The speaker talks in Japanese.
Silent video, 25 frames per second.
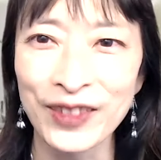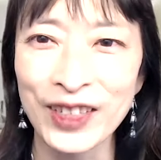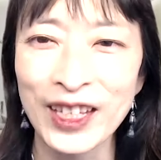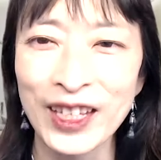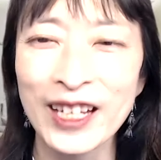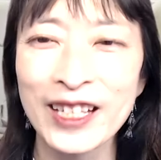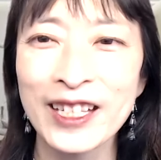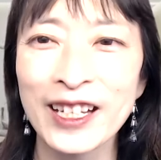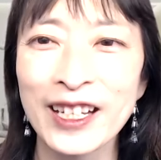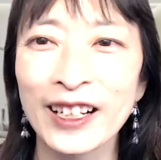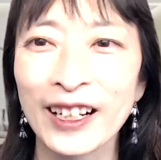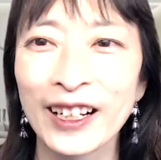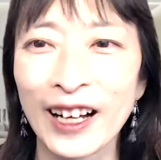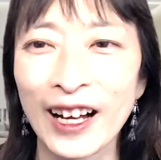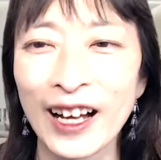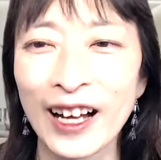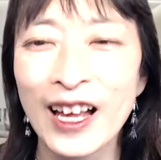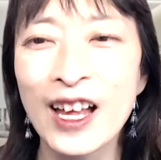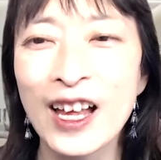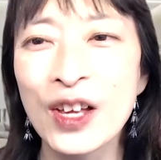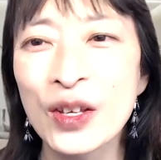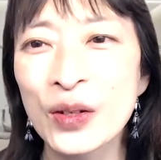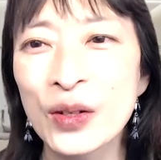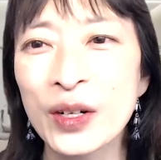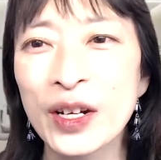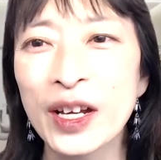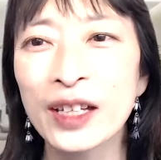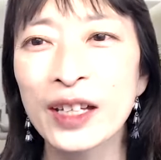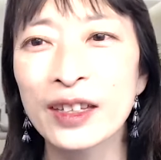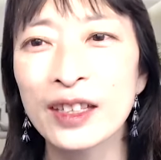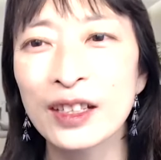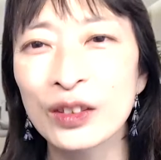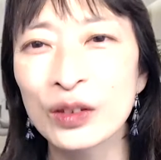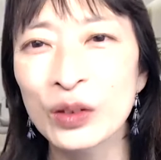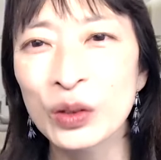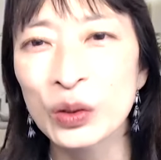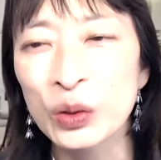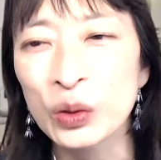皆さんが、それやっ
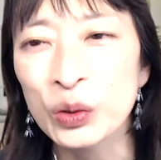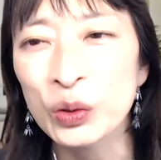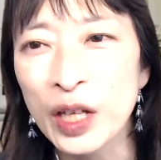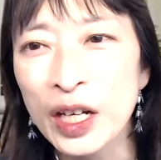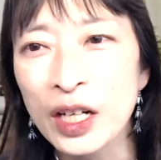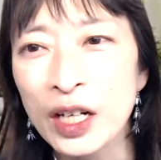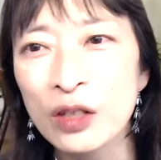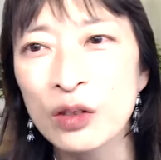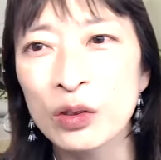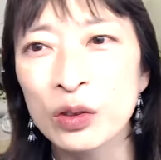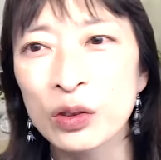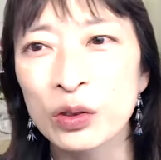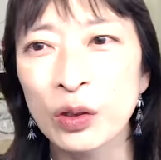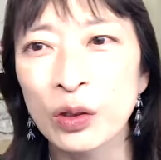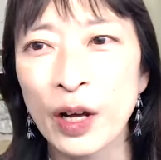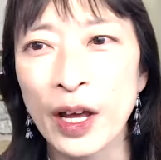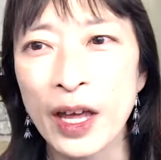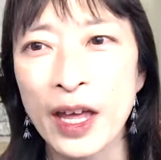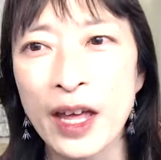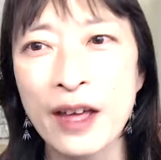てると隣の人が、